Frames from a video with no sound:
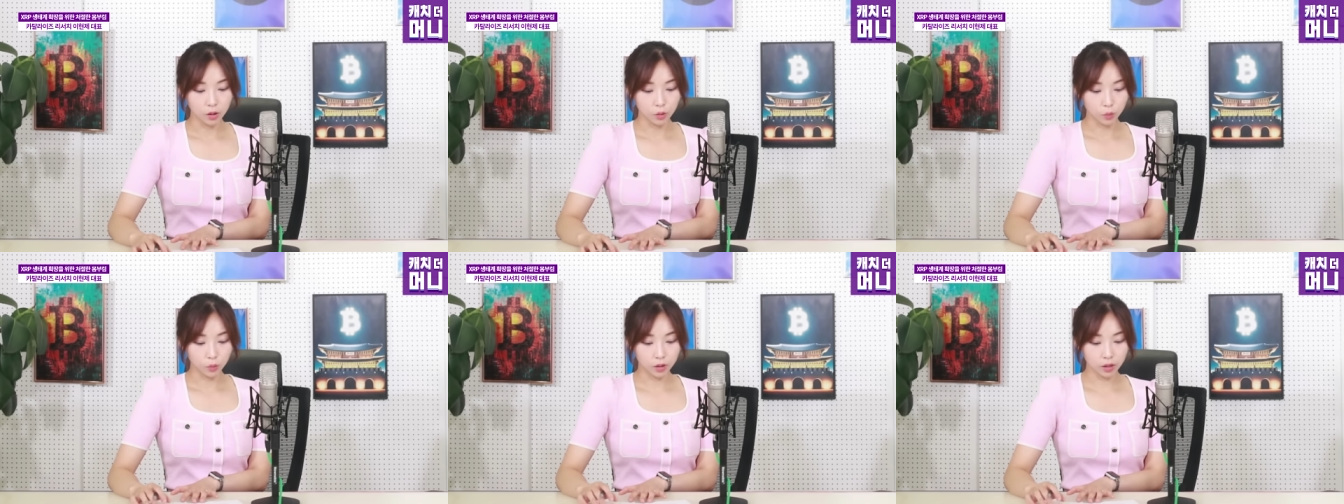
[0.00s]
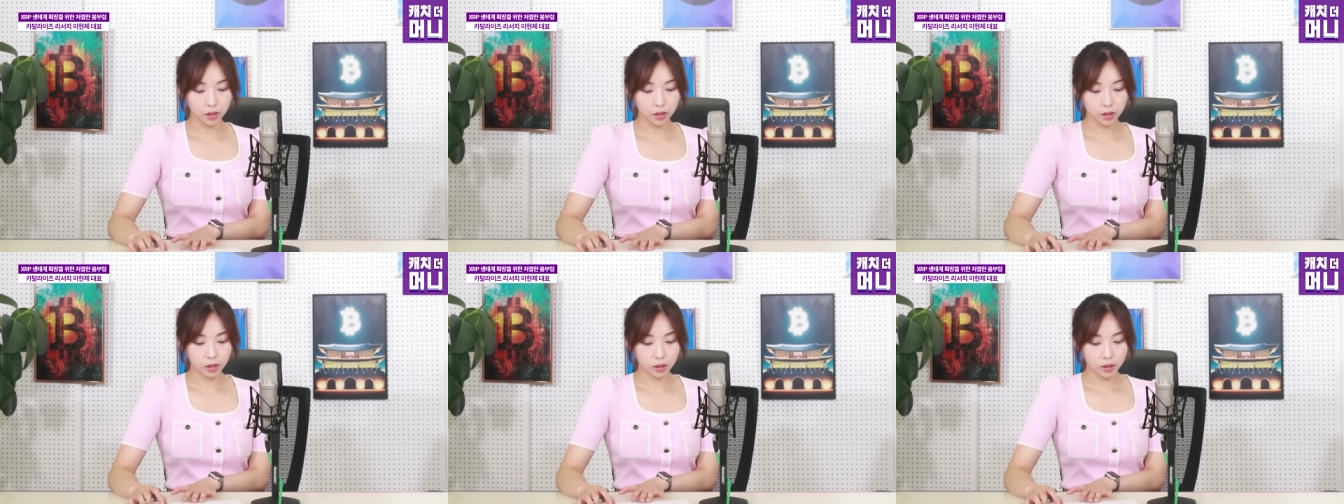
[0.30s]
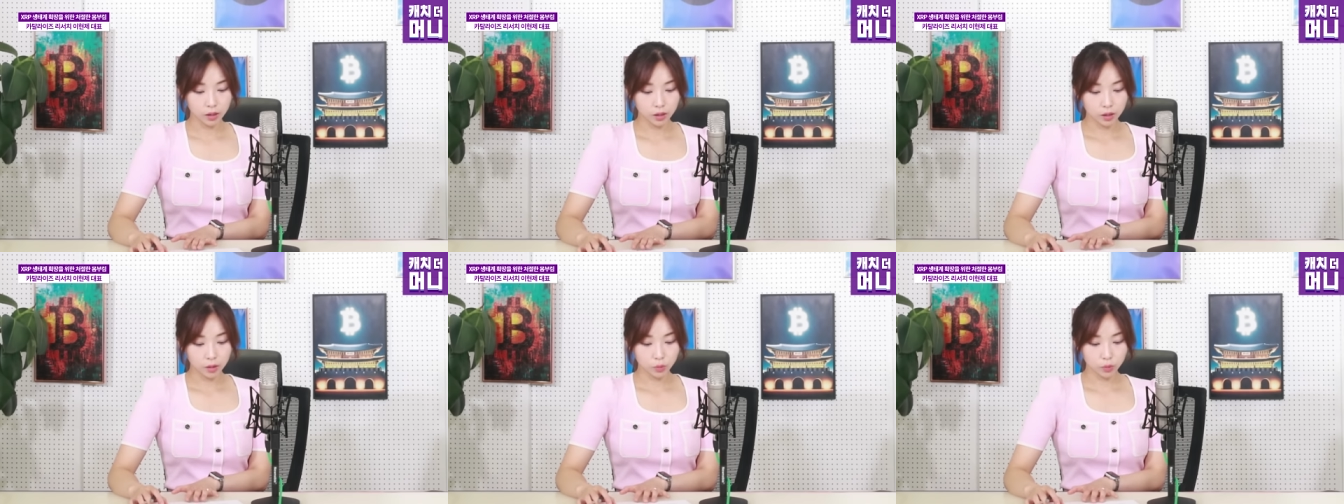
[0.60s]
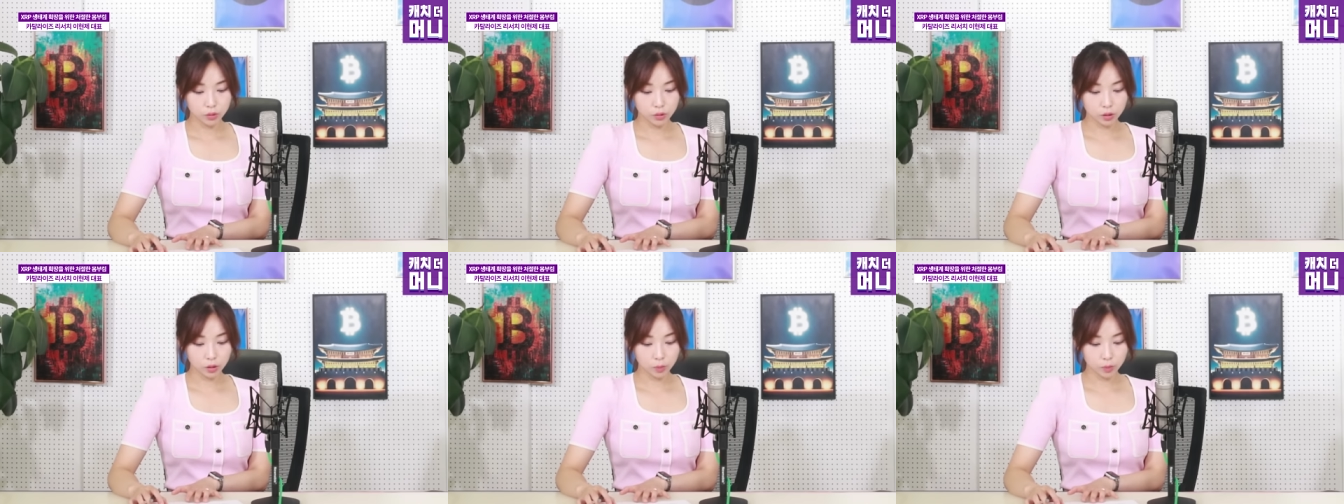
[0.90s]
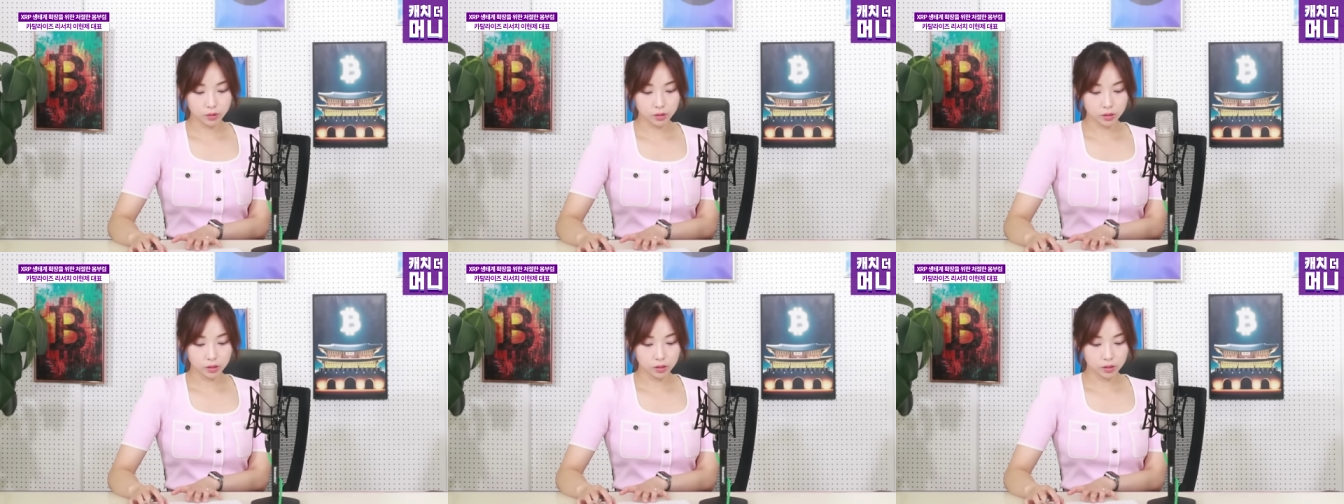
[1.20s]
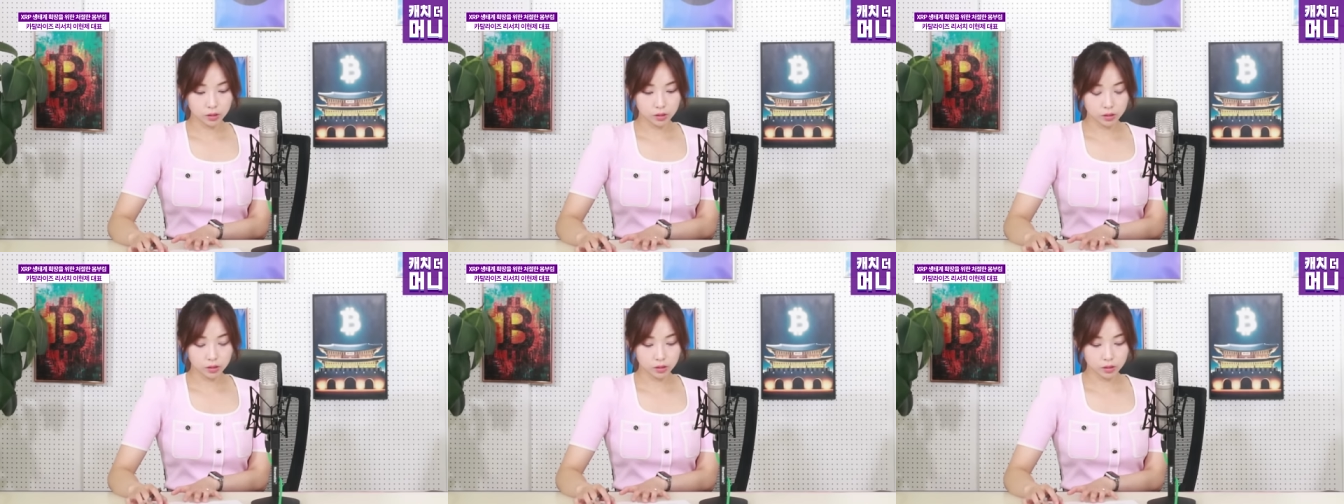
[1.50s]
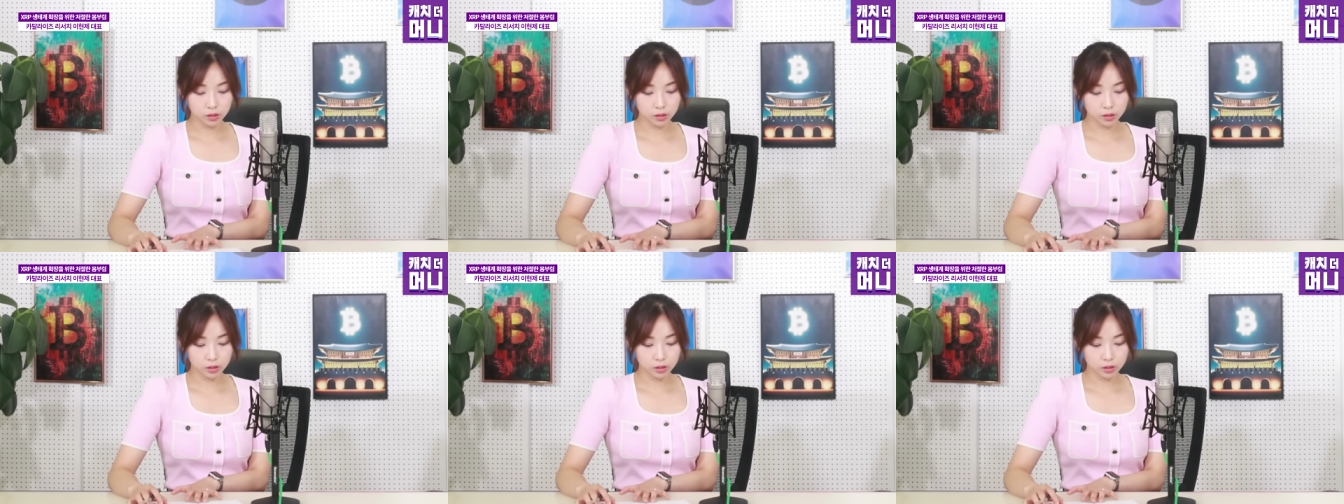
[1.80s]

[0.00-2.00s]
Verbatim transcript: 원래 퓨처버스